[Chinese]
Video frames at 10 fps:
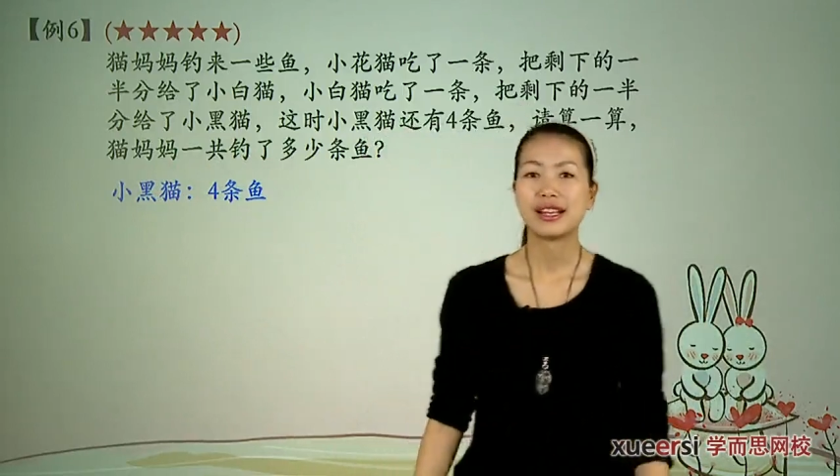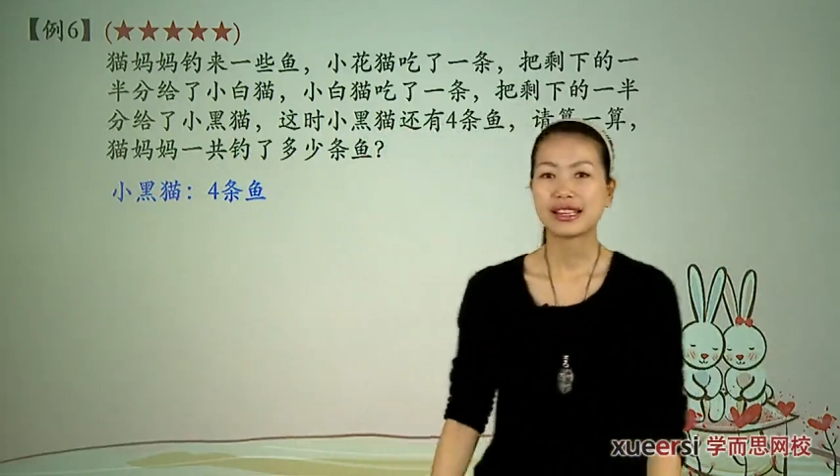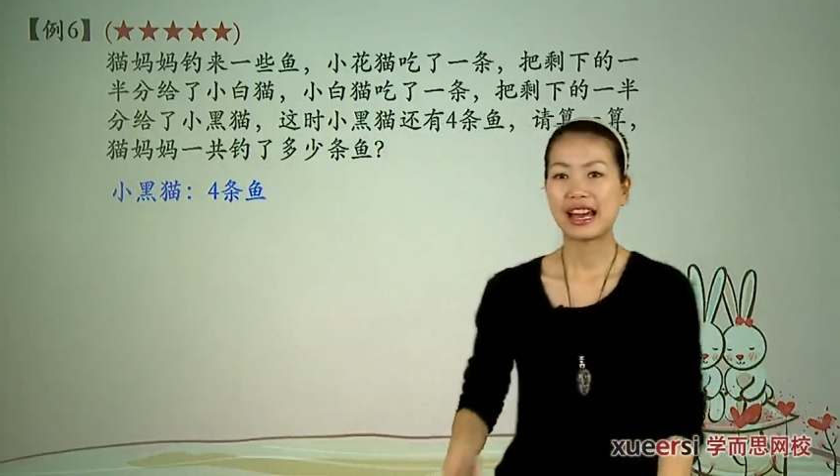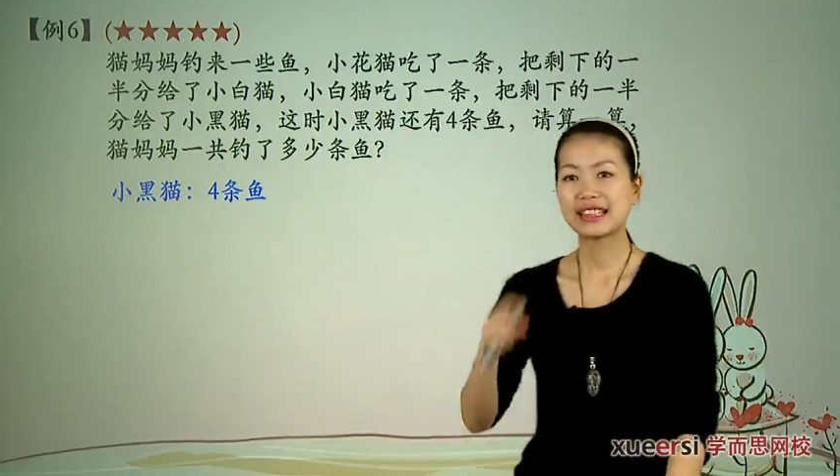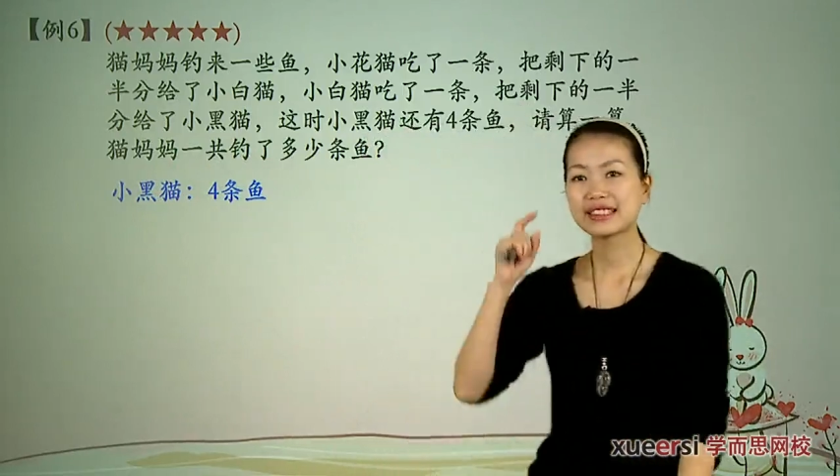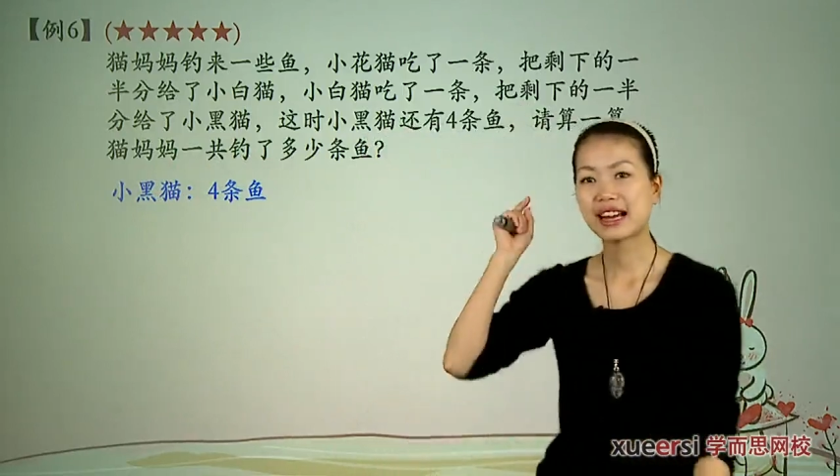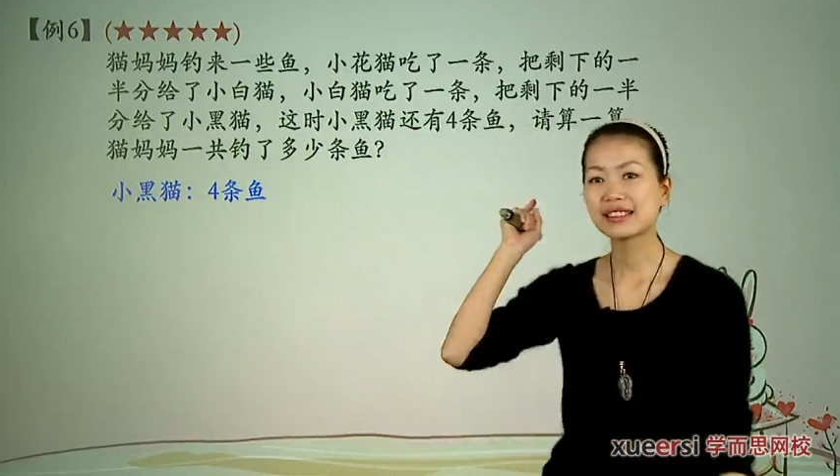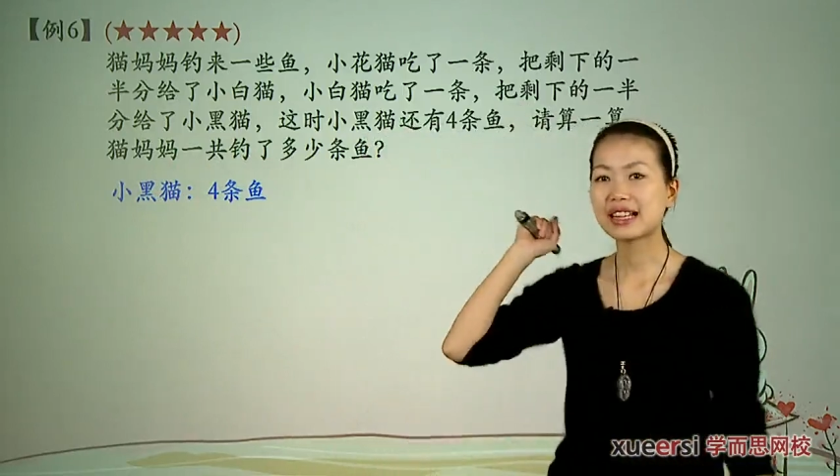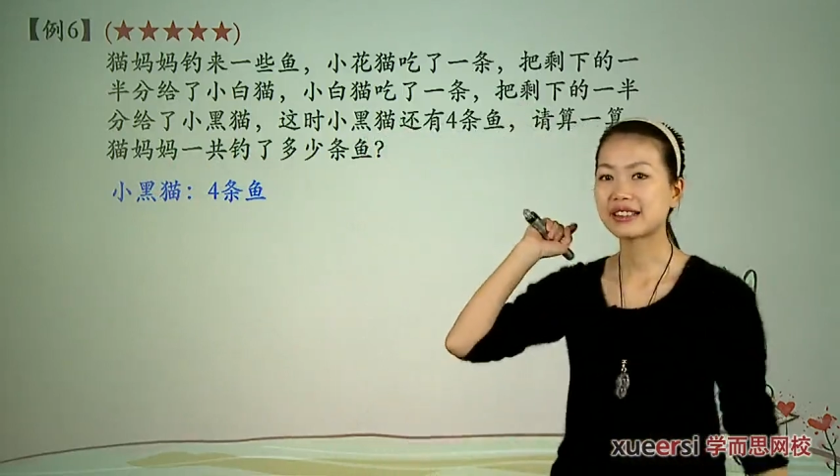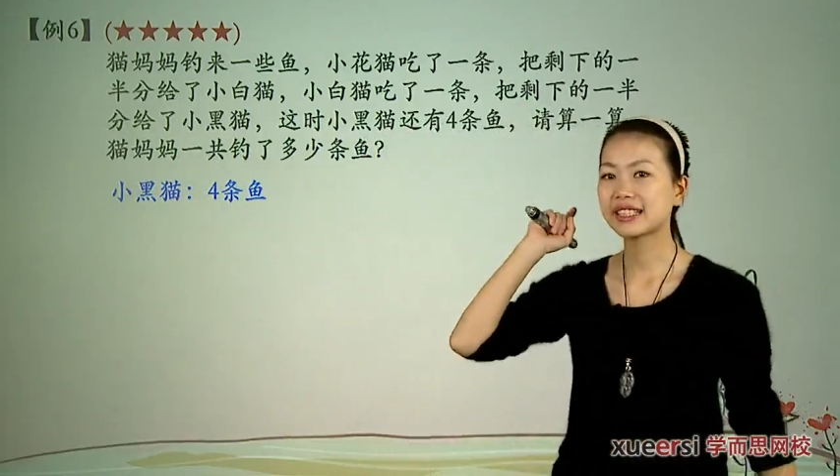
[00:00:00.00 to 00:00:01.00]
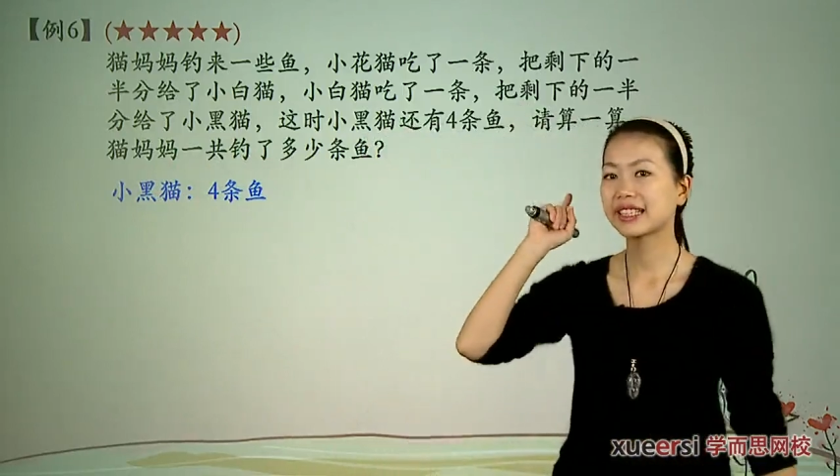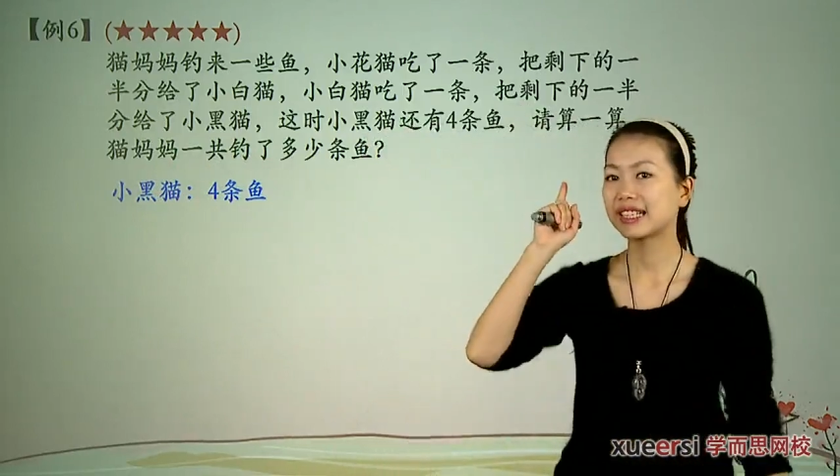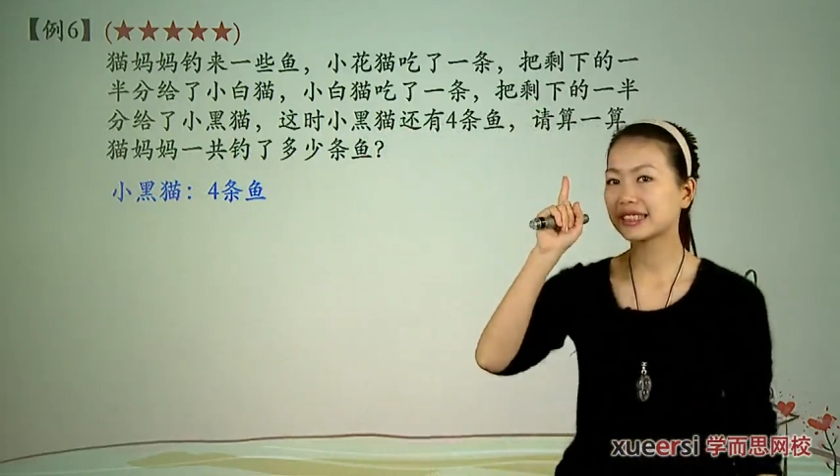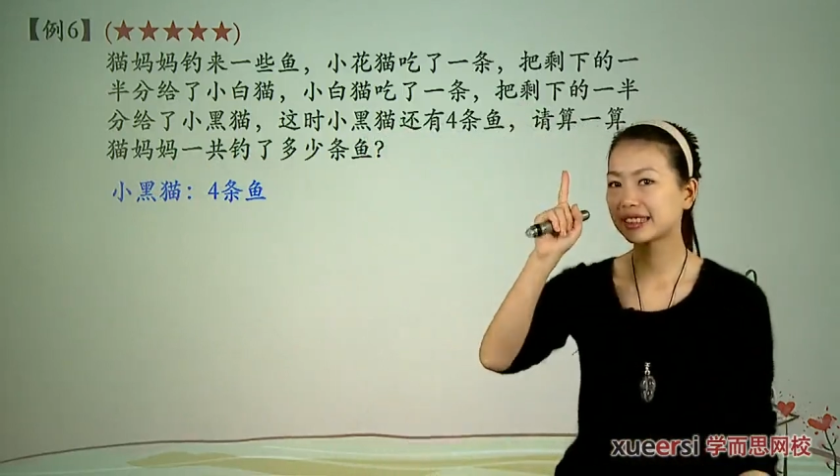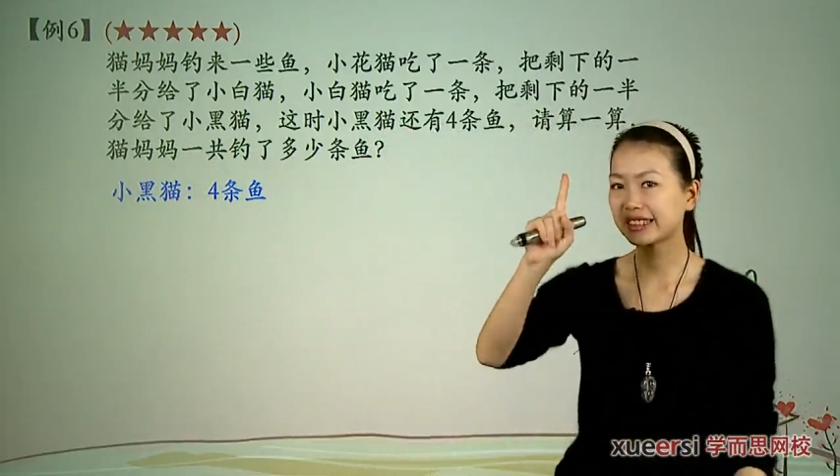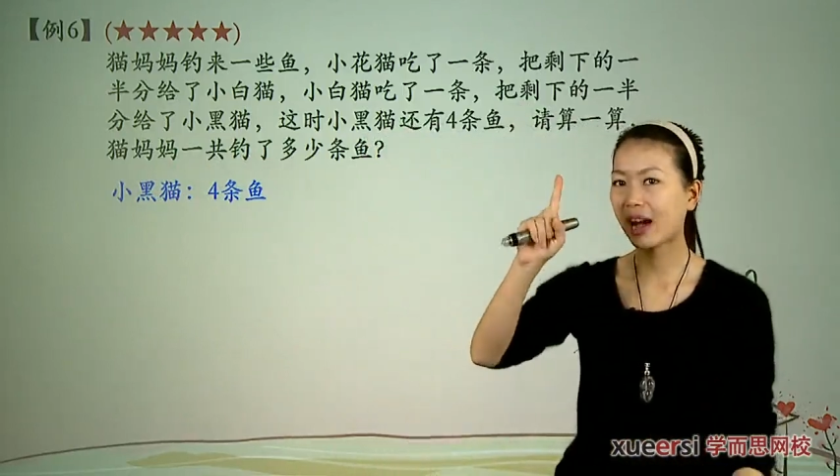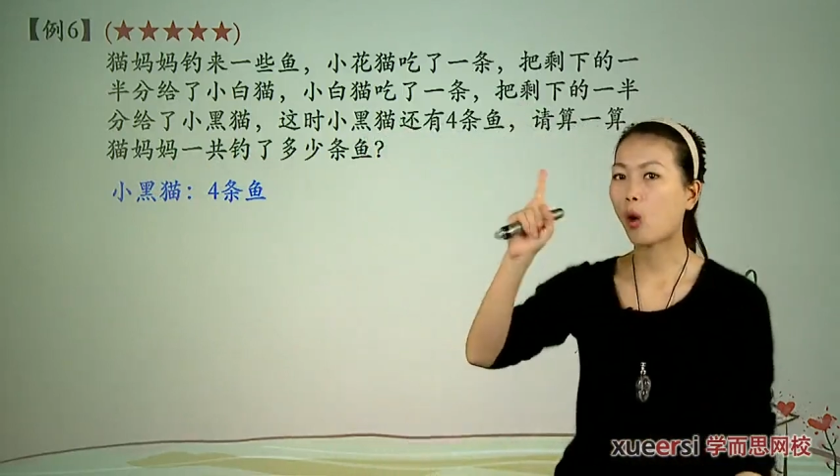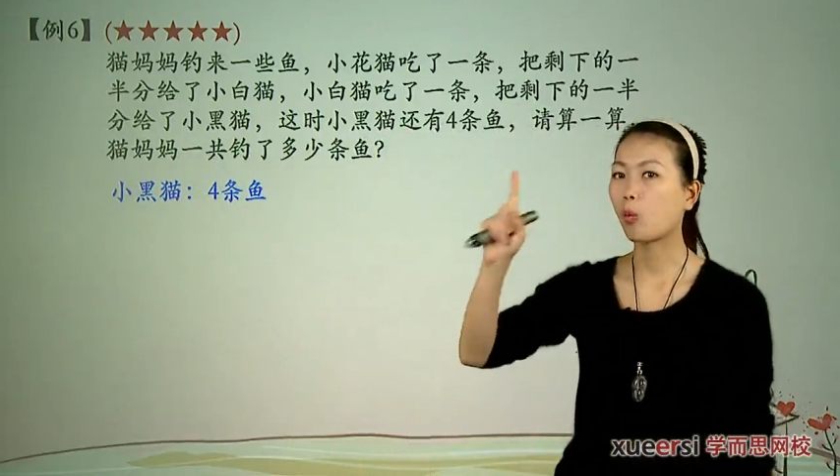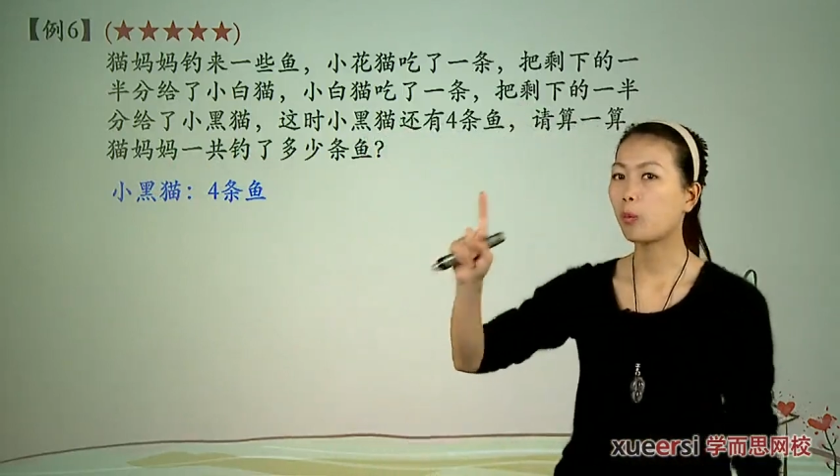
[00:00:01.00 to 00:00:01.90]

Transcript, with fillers: 来想想这个小